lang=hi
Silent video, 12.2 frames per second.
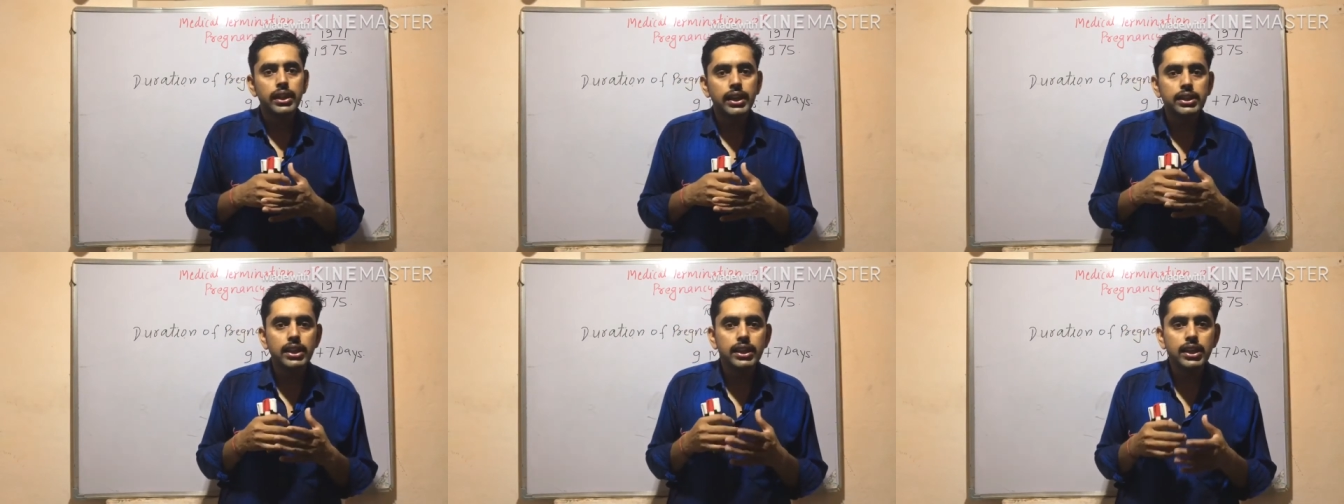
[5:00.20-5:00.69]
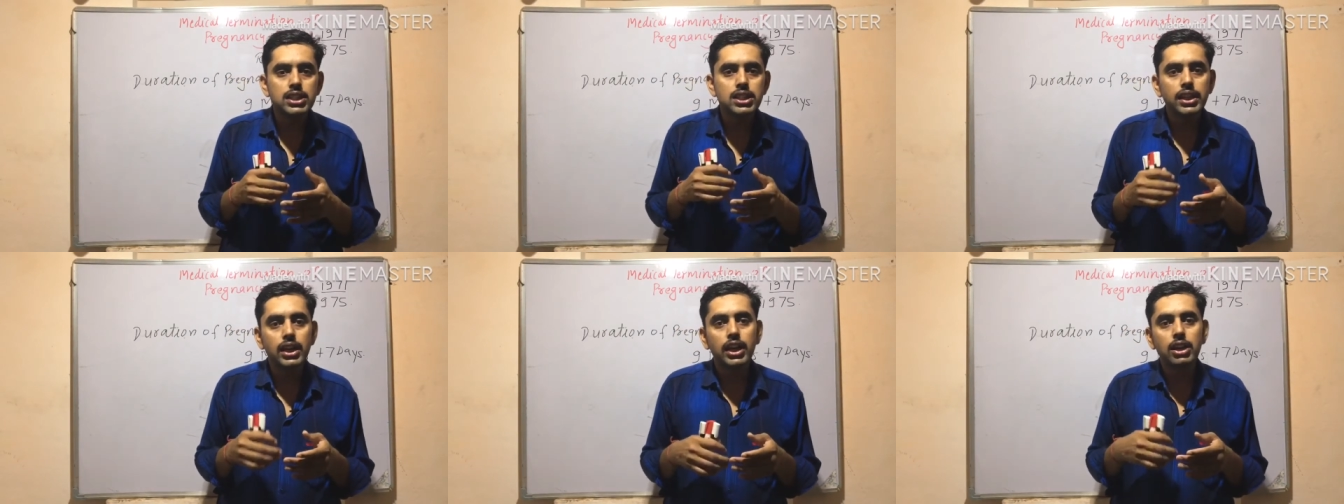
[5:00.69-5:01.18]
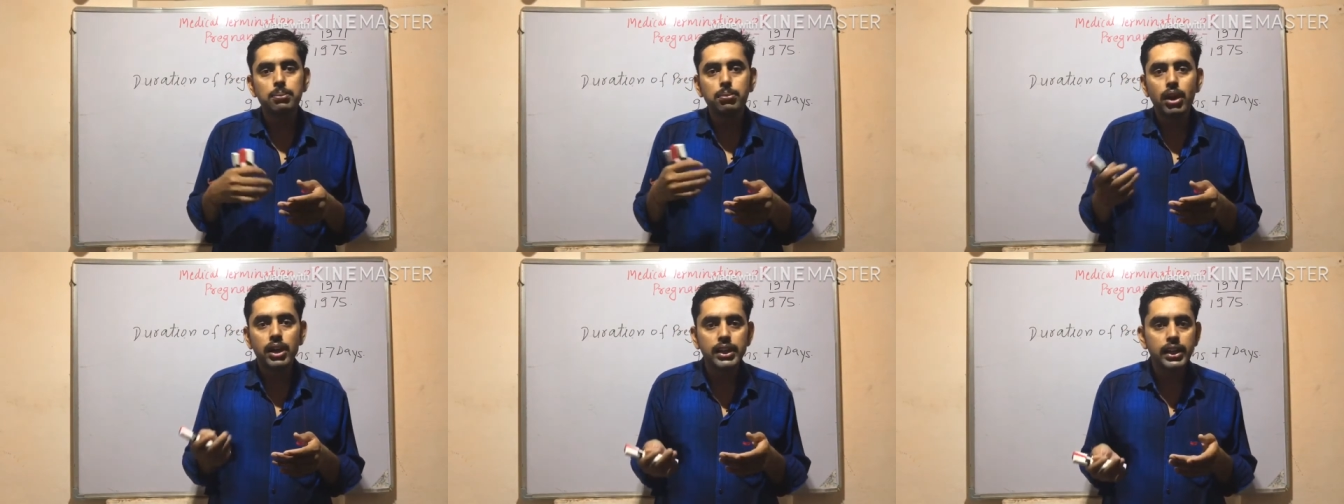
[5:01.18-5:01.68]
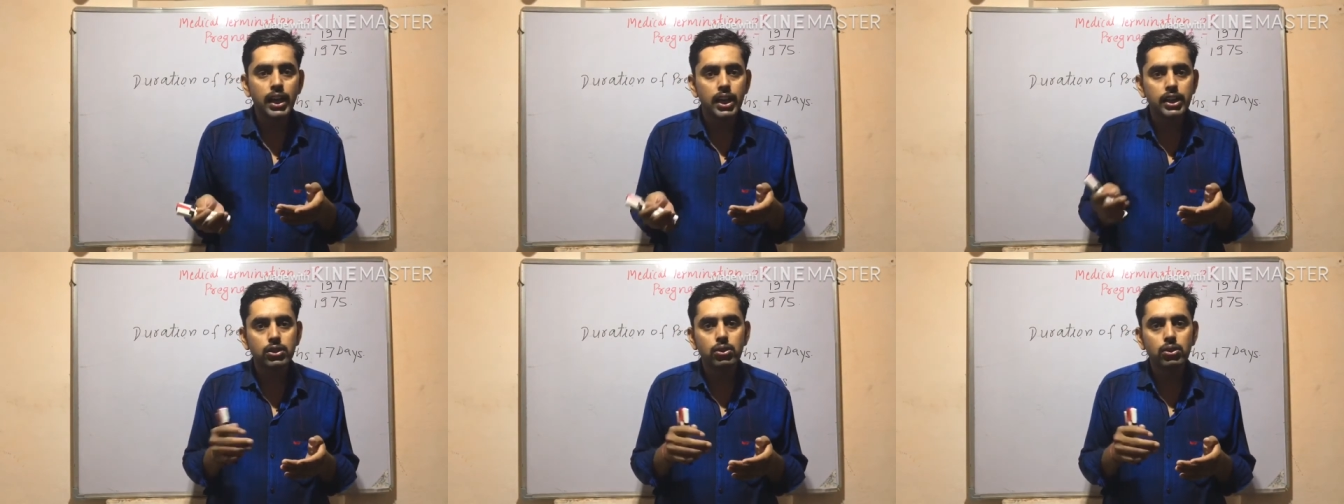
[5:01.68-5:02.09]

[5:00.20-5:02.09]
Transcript: एक तरीके से अगर माँ की हालत